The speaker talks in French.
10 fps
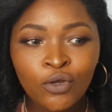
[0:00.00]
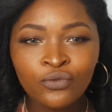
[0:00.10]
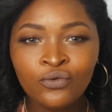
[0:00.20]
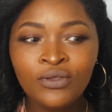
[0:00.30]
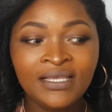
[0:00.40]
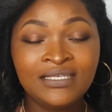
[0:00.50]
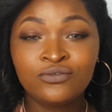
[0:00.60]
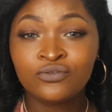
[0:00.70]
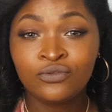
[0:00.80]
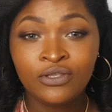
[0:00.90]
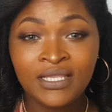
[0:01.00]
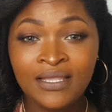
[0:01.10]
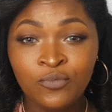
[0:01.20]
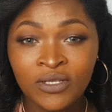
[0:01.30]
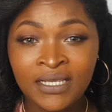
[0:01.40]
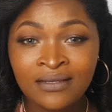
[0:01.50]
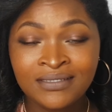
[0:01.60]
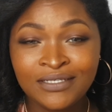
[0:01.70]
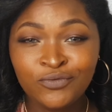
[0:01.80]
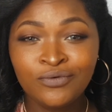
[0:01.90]
en eux et qui se sont donné les moyens,
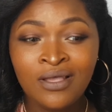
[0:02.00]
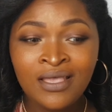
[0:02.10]
c'est tout.